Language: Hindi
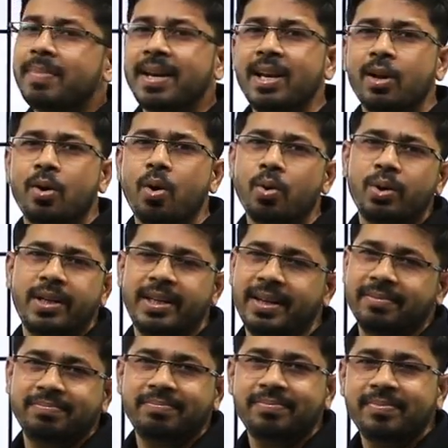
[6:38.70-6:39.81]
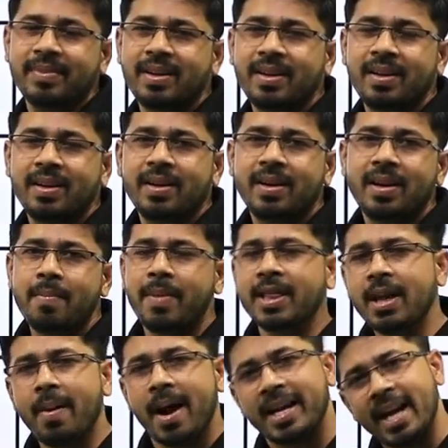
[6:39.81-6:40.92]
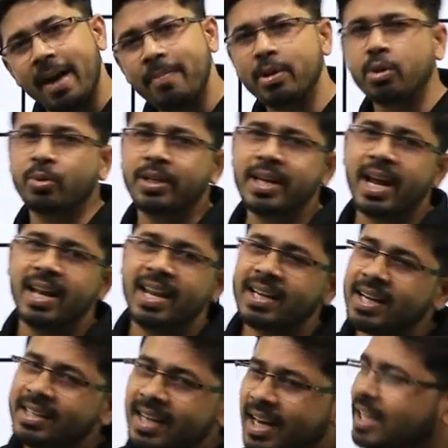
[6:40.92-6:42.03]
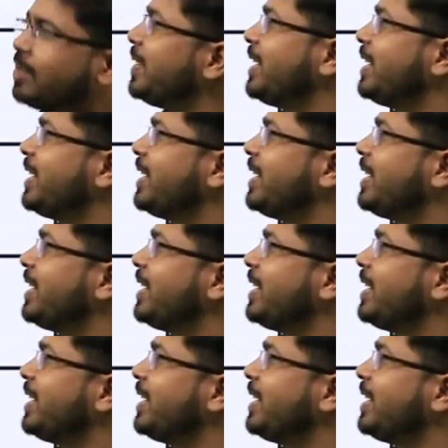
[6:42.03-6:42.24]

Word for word: मैंने रॉन्ग किए मतलब अटैम्प्ट तो किए लेकिन गलत भी